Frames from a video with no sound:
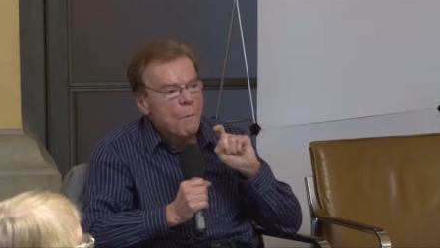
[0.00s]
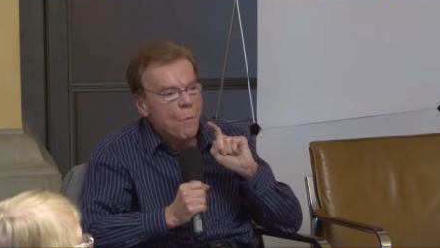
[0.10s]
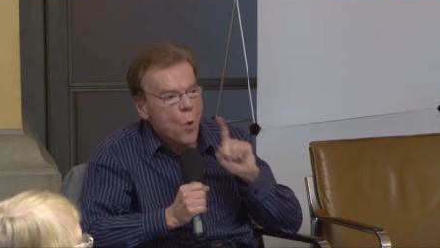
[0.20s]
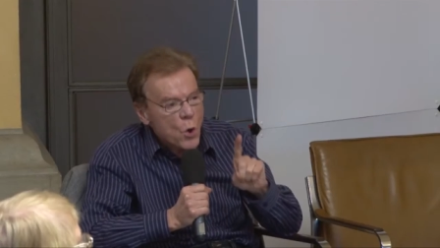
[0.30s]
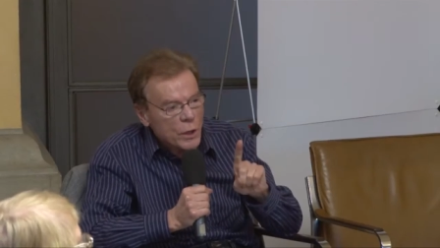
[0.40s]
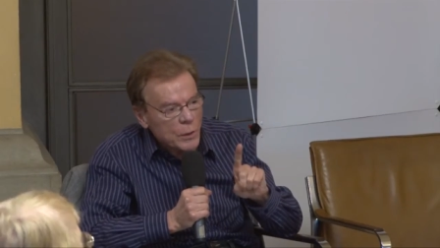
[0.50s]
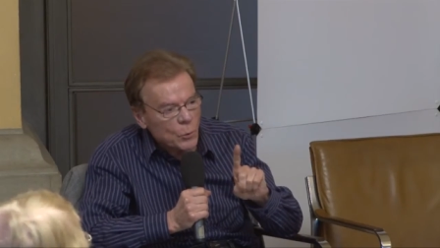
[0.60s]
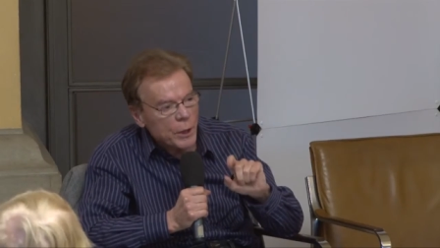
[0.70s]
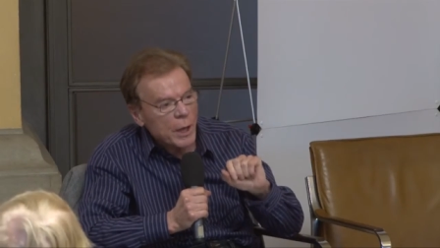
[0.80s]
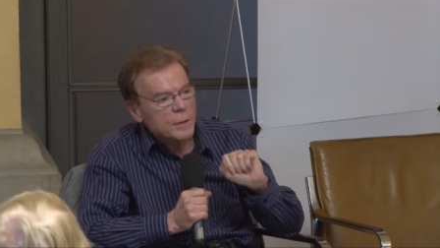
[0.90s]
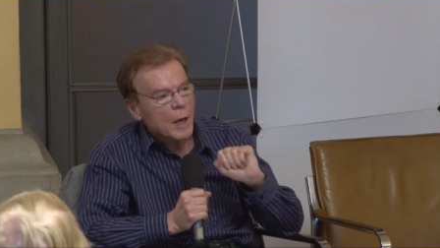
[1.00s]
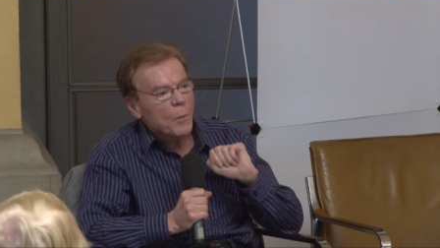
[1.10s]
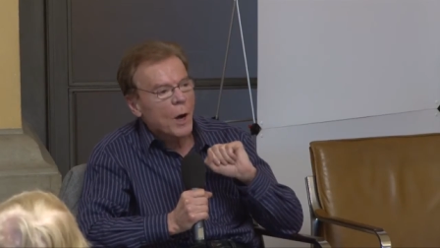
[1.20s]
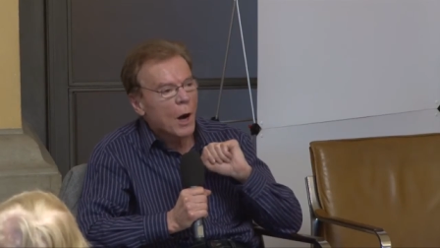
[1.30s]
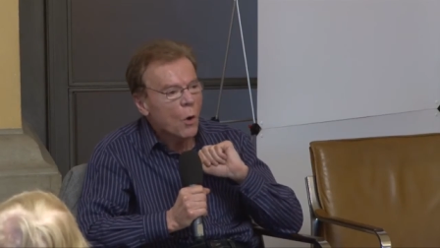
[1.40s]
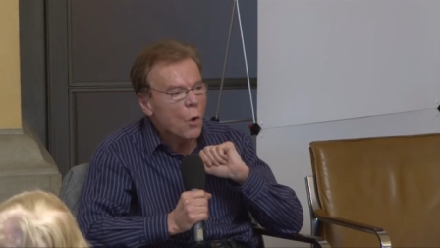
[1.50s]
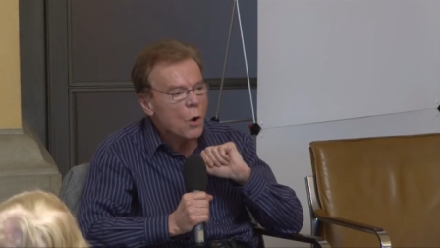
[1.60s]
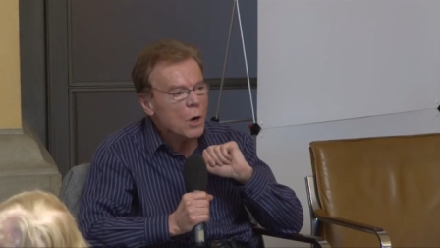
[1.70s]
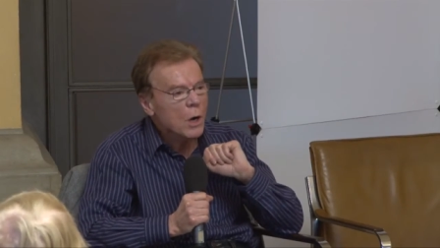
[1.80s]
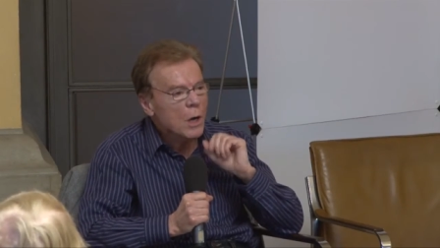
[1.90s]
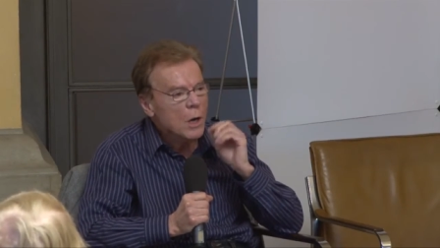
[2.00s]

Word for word: Möglich wurde es aber auch,